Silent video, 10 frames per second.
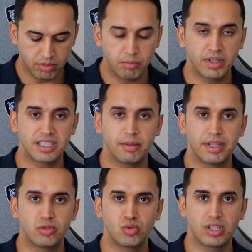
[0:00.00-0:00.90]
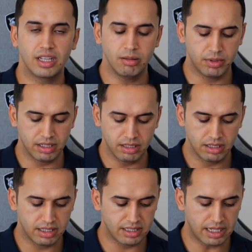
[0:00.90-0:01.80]
Masayı biraz yükselttim ki
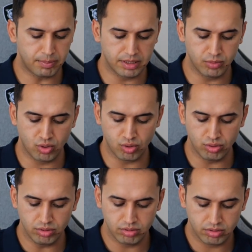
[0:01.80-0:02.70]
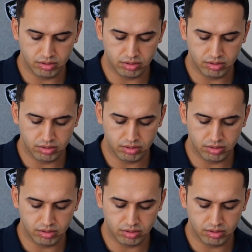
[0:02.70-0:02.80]
nasıl yaptığımı görün.